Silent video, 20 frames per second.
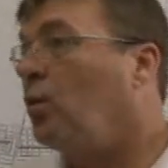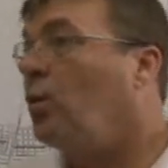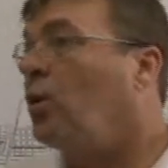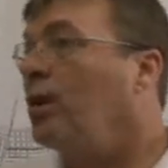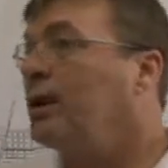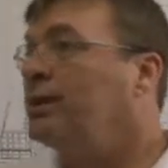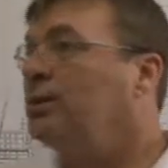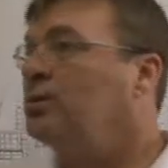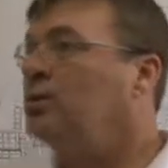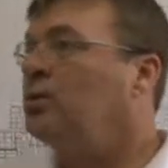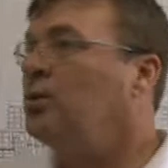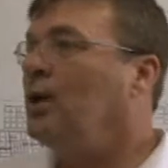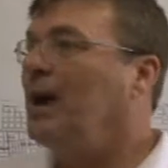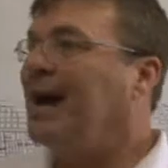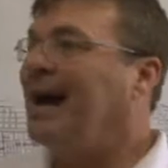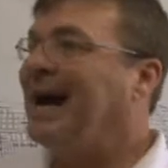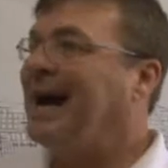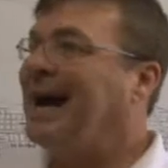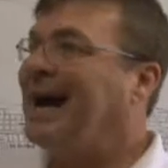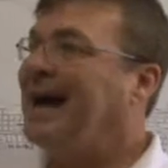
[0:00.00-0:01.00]
quanto
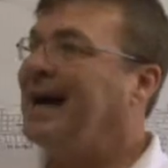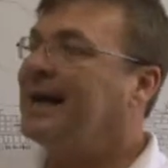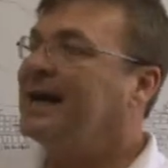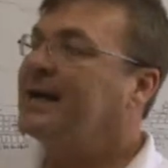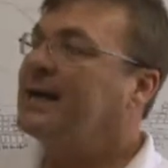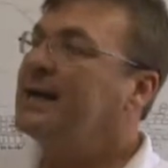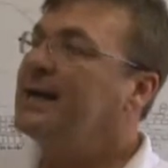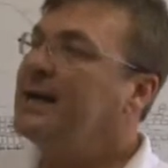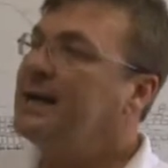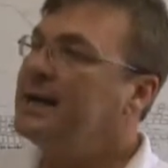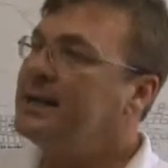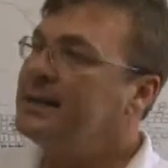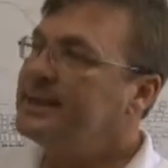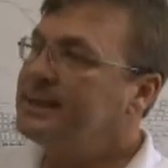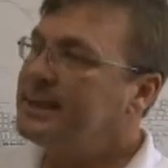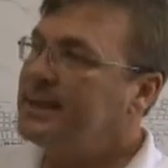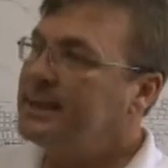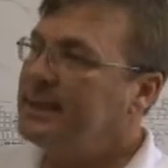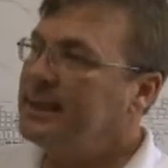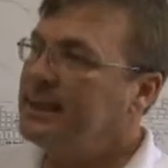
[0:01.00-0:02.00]
à
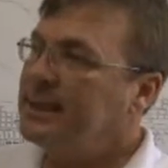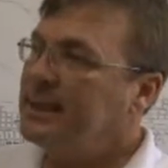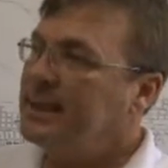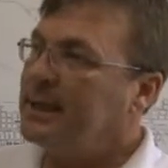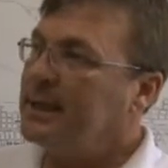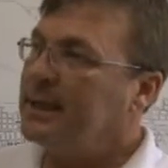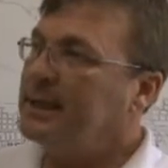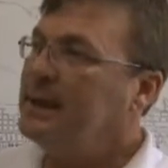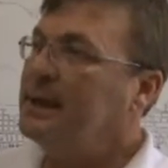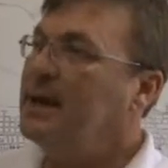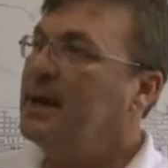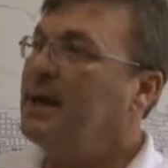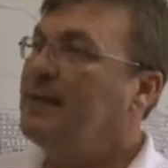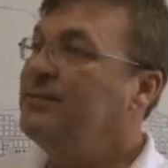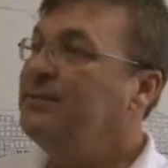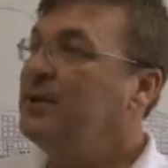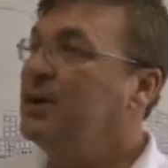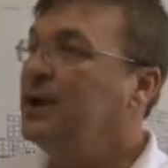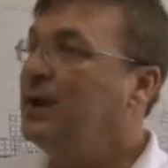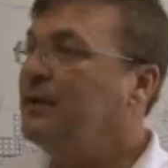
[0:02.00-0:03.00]
criança que é,
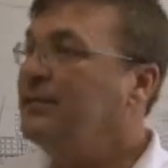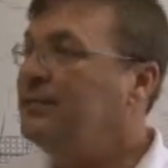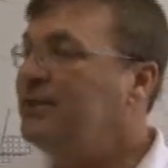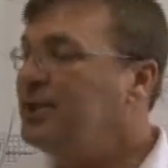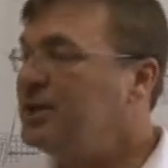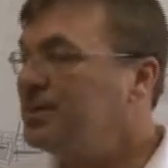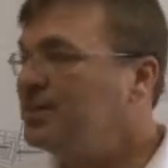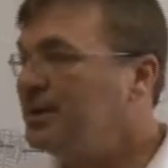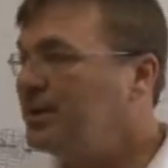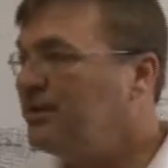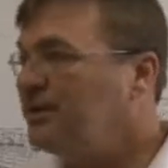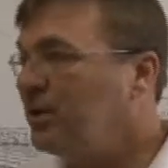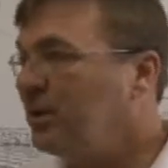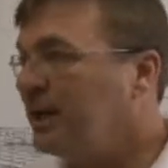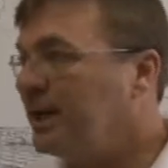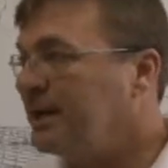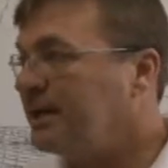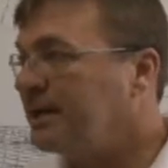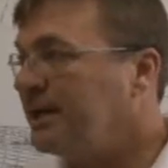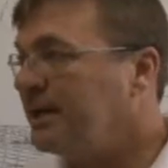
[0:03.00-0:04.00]
é vítima de
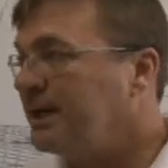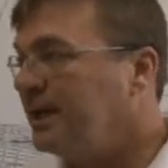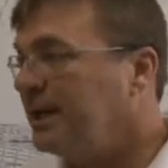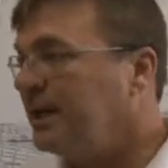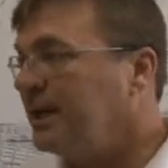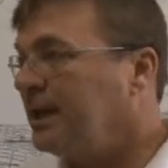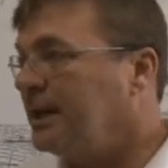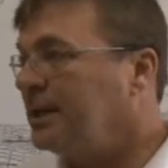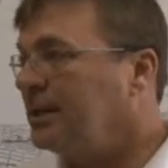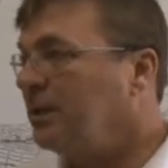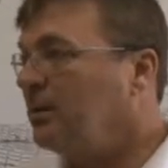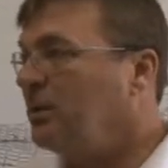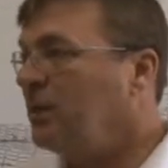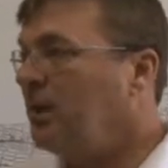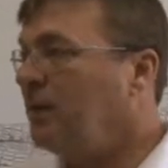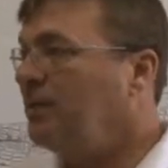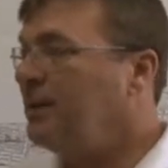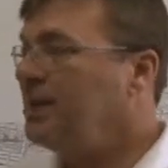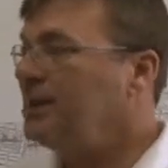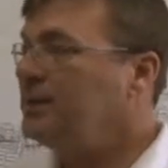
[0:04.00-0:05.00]
violência. Então,
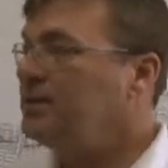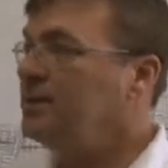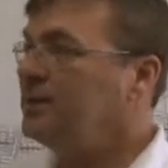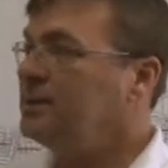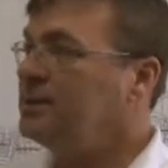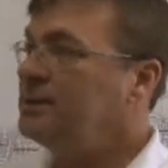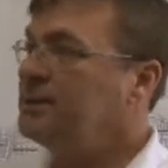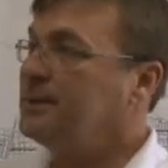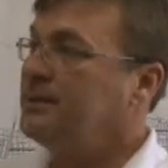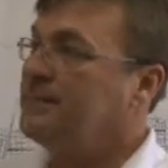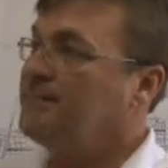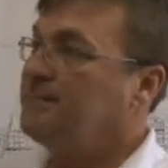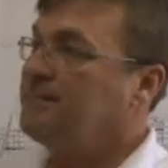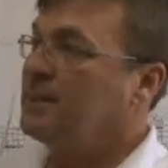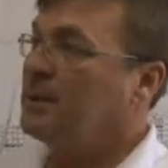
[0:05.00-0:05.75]
realmente, nós